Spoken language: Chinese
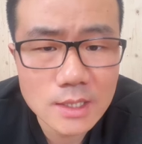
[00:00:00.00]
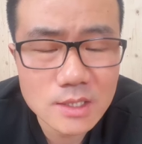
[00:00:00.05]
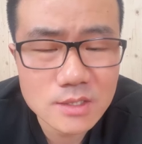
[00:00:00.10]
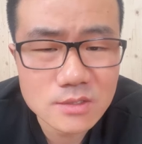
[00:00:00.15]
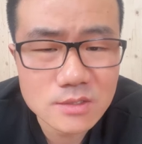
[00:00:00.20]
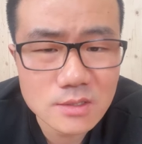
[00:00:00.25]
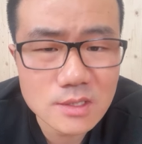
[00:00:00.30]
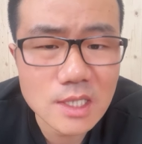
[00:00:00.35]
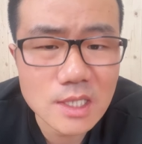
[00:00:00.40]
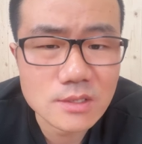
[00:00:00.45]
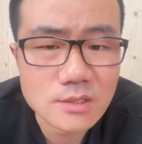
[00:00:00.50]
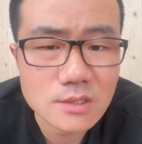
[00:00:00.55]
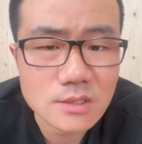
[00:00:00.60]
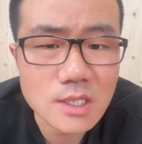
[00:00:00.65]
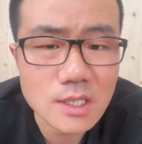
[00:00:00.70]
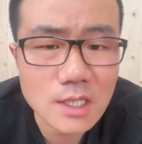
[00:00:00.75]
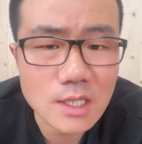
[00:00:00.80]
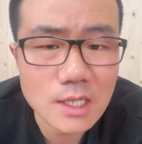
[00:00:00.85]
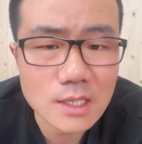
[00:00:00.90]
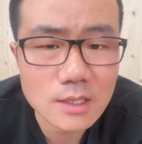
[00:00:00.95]
呢十点十一
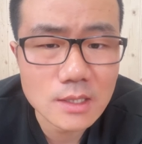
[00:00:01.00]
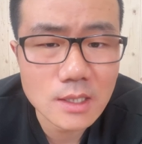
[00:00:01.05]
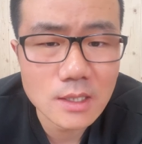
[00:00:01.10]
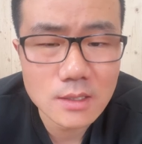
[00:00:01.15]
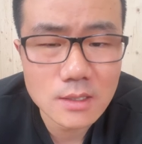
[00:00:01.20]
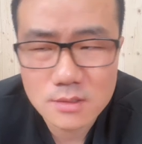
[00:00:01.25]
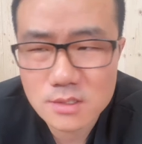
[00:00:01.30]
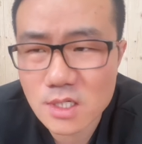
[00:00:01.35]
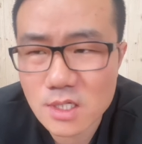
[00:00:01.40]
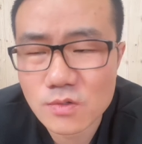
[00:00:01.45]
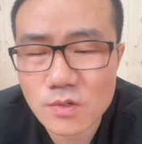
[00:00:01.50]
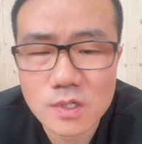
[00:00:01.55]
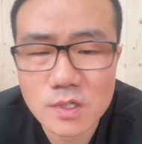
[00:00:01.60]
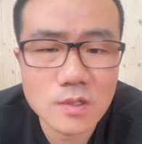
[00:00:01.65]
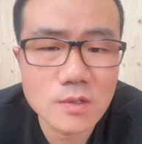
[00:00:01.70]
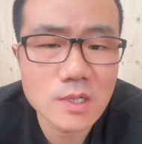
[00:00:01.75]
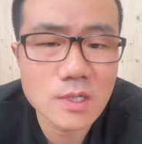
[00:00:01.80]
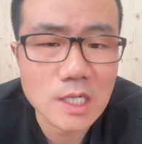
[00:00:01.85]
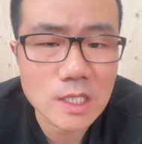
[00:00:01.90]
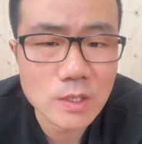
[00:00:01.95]
点呢这会儿
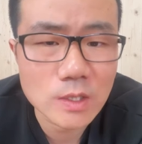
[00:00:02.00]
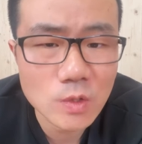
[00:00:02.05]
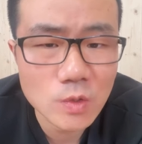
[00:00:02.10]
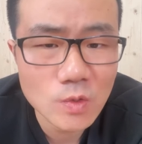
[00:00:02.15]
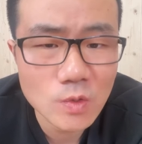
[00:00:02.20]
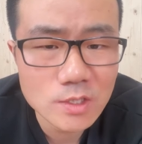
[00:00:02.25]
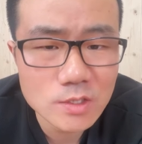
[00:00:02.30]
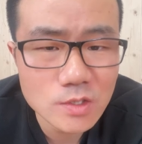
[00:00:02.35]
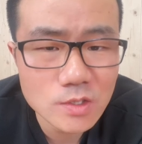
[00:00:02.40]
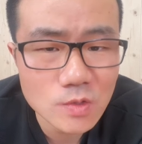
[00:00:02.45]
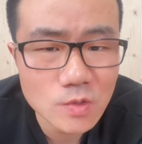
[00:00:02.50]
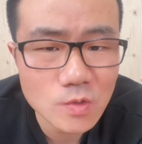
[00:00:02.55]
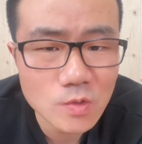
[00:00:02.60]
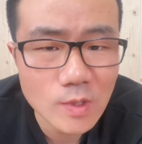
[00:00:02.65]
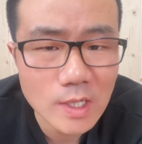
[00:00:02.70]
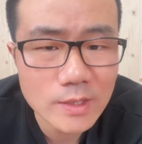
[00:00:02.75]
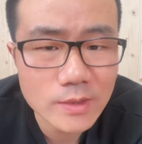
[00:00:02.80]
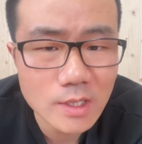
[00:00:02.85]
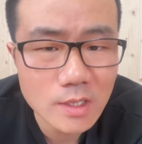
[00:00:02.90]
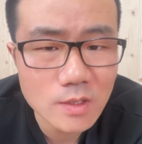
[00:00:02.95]
都很多球
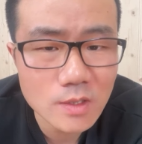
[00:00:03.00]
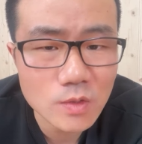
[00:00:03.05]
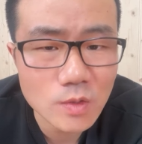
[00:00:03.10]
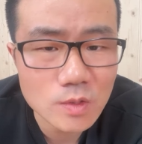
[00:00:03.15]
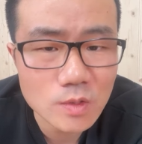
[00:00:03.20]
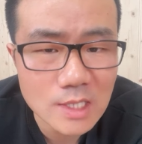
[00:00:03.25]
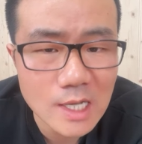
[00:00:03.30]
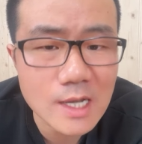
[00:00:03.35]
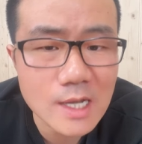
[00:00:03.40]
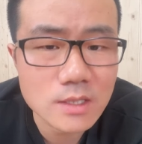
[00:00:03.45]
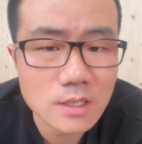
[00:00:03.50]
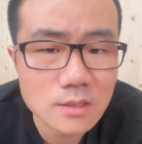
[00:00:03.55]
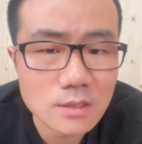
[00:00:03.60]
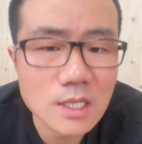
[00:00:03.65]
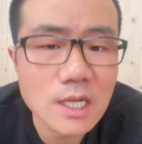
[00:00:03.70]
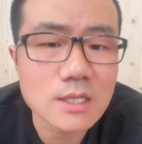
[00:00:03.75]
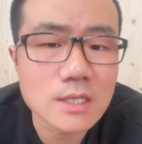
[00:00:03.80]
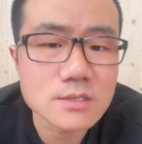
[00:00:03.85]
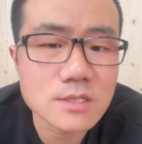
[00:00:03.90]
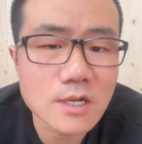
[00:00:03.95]
馆它都有大灯
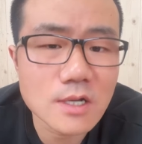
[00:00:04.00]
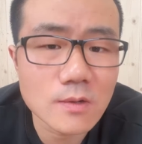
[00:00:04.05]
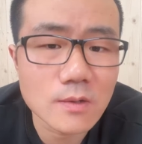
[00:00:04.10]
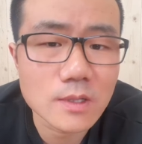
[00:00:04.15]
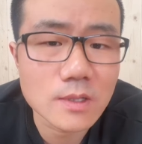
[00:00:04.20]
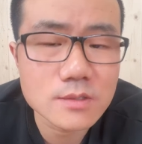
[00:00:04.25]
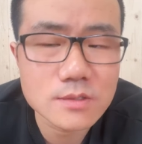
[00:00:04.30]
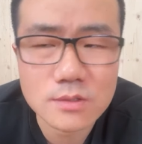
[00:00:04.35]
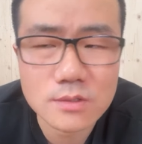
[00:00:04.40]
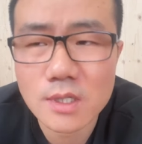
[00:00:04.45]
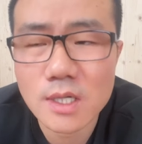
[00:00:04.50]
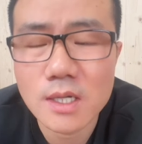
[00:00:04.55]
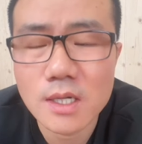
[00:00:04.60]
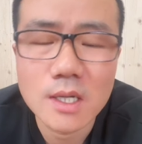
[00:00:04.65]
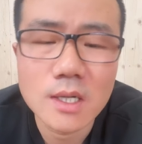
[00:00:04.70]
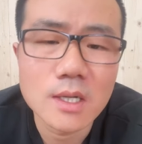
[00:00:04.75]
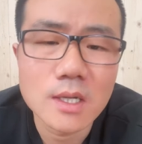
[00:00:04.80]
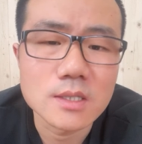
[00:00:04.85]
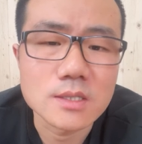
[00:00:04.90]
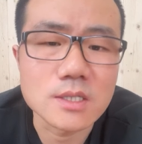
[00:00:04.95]
探照的，就是
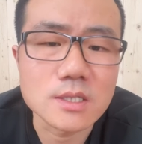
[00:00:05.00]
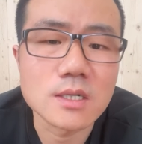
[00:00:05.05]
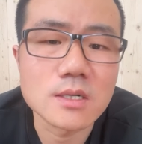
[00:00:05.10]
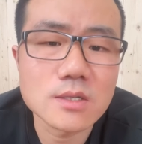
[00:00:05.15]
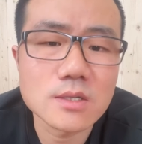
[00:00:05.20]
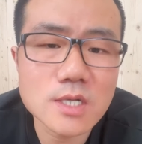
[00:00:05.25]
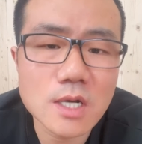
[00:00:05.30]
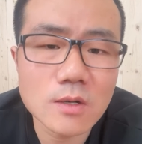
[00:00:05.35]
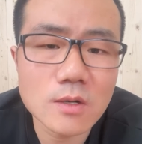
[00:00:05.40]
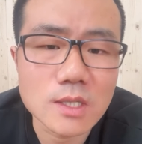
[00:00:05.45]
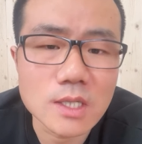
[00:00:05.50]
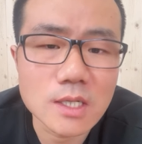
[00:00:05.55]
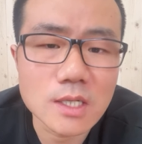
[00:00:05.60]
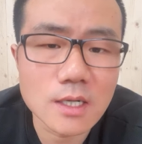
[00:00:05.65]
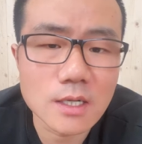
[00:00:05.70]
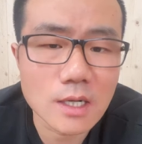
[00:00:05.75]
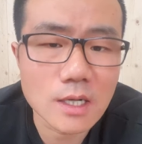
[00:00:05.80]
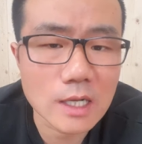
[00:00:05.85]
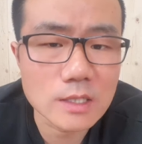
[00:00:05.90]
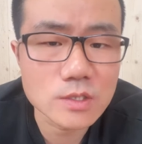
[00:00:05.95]
营造一个
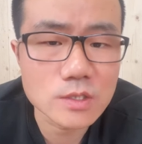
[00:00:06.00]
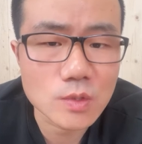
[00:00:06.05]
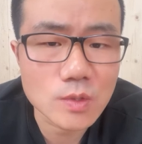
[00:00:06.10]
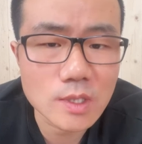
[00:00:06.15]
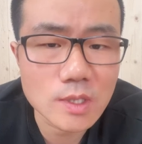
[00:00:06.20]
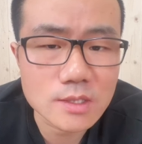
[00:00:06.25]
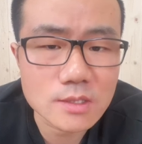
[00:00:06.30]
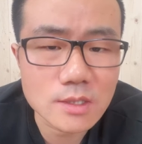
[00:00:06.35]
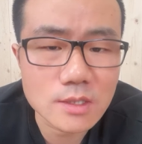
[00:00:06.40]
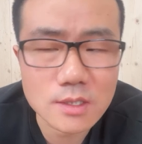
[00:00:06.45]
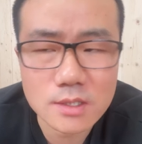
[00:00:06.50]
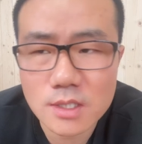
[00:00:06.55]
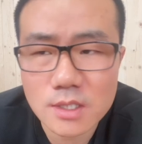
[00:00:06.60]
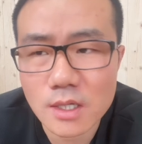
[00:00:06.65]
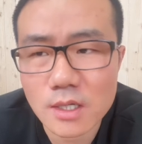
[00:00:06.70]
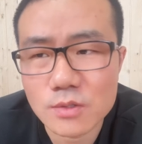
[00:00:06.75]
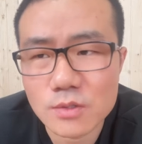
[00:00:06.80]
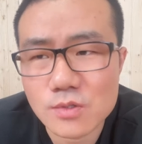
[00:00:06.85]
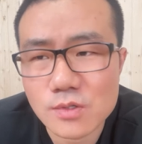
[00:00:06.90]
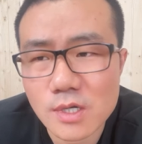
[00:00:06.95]
篮球的这
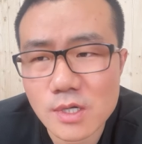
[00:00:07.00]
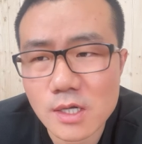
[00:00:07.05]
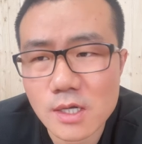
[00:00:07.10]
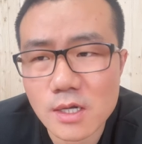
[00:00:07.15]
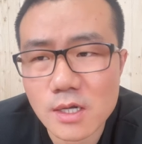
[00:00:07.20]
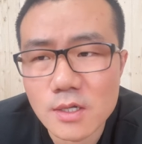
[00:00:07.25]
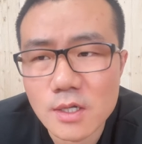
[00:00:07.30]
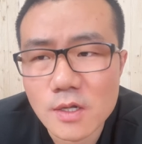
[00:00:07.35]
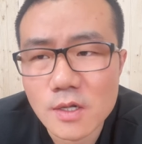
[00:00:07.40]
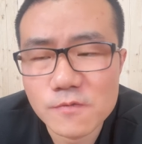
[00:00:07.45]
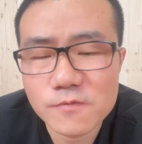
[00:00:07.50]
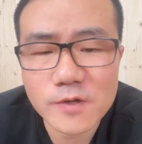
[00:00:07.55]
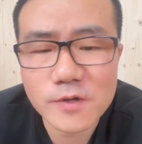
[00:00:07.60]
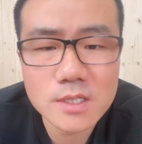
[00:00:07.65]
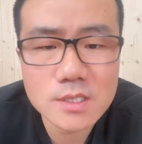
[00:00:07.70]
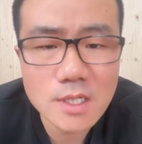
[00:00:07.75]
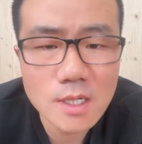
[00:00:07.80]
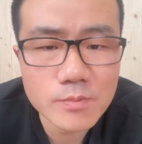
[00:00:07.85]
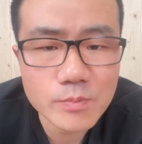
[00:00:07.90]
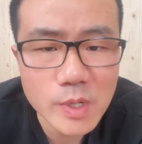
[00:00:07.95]
这种这个非
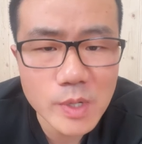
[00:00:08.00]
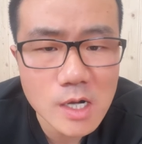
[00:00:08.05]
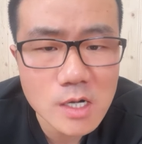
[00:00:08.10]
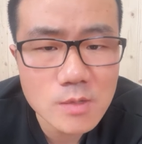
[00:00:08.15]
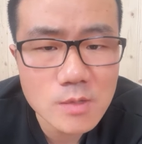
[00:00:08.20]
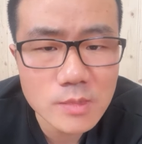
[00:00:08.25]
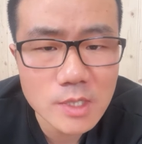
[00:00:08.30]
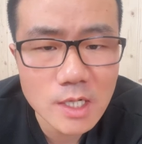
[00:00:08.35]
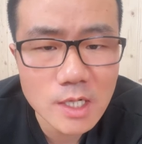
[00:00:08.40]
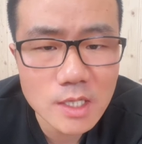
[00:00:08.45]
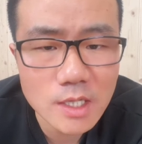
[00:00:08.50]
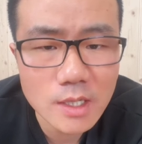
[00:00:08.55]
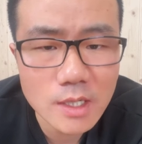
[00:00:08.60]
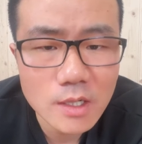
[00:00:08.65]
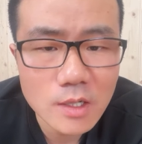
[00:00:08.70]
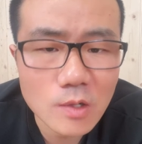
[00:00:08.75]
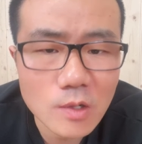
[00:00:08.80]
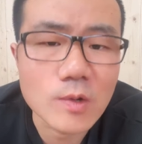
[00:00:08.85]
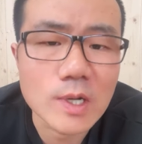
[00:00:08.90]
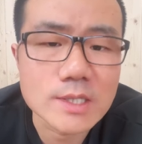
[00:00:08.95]
常蓬勃的
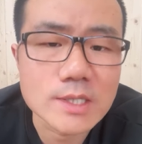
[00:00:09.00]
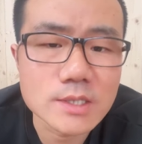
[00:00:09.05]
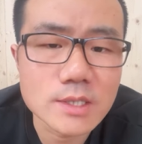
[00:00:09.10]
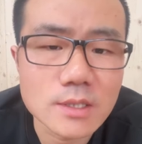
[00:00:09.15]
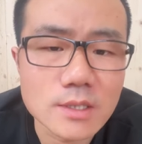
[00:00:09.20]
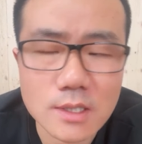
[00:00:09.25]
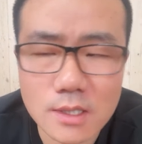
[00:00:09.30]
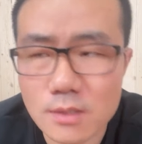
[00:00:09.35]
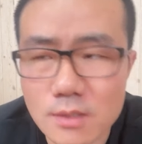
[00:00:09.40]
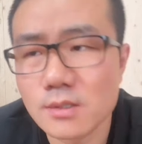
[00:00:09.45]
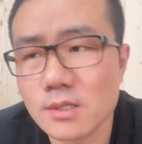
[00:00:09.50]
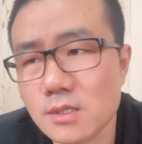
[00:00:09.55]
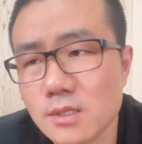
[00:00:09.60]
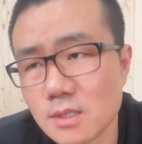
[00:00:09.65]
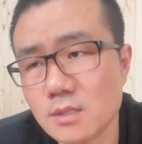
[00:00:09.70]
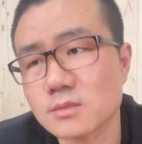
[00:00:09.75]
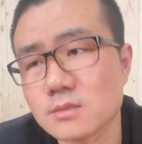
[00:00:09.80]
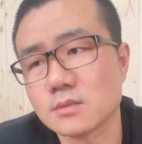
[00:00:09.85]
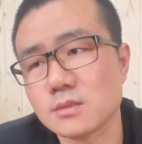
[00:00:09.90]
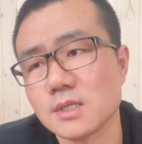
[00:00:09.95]
环境。很多时候
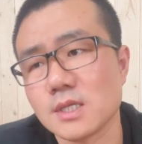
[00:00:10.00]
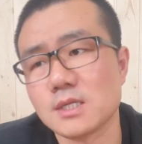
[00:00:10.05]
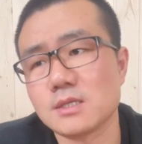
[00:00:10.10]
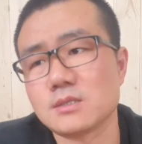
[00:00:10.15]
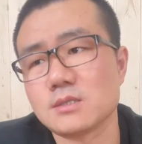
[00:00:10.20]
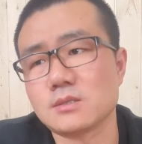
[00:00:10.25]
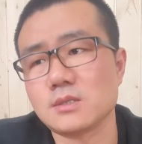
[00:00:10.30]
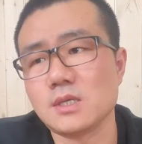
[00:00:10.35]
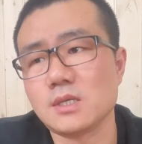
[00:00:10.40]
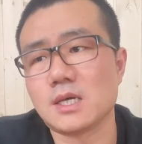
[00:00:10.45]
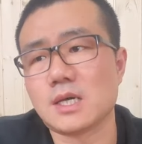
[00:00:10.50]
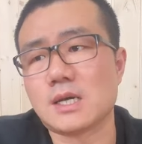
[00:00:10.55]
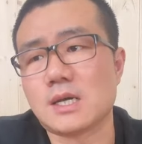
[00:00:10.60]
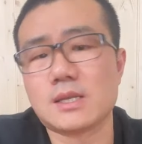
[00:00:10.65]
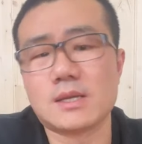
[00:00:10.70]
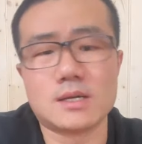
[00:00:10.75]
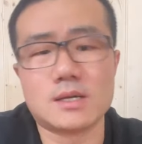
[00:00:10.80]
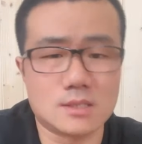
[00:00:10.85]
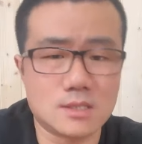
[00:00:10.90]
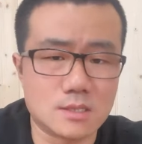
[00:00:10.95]
到十点十一点
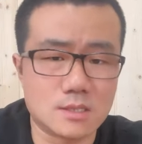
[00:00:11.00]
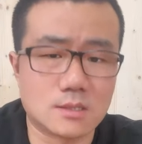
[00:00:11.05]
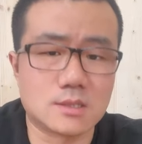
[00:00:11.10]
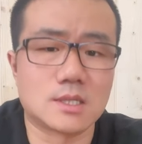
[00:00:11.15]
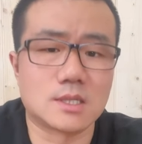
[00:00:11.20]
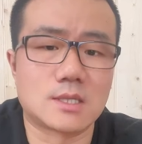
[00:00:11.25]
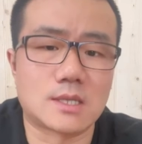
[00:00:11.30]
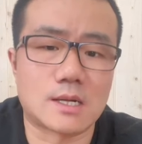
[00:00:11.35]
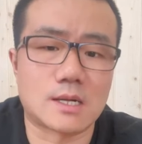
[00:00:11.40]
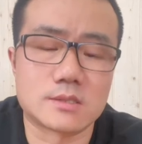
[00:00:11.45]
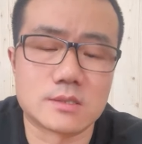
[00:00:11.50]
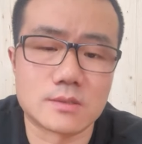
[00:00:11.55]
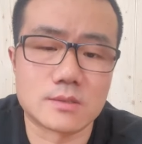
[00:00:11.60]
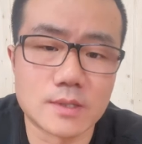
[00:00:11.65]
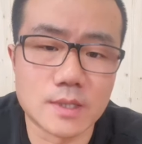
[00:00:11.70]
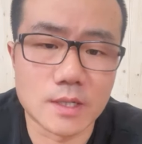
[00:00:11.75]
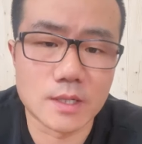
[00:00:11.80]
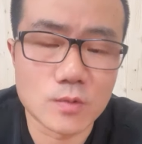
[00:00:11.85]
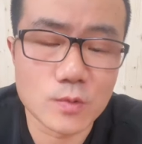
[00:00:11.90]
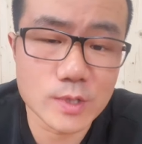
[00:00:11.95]
呢一直跟打球
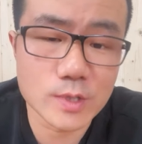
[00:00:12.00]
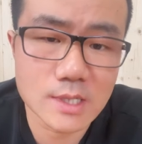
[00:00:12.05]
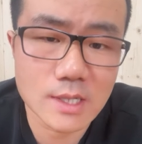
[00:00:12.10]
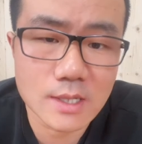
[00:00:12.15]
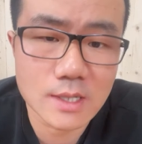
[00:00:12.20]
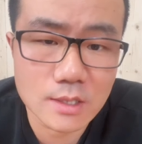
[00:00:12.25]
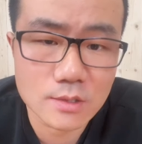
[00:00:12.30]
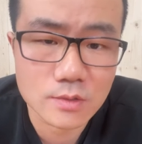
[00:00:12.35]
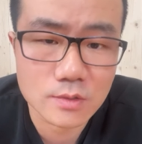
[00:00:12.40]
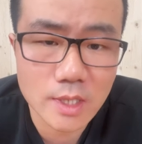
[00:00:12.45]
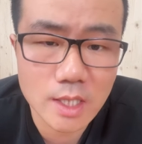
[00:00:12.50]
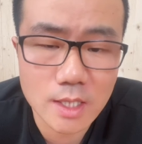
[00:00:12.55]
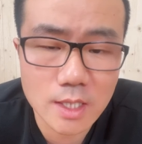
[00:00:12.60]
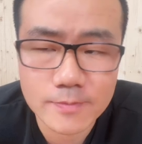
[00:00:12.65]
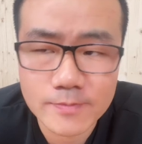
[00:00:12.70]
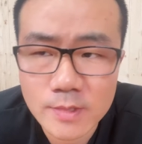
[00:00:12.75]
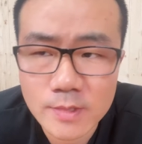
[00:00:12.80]
呢，挥洒汗水呀。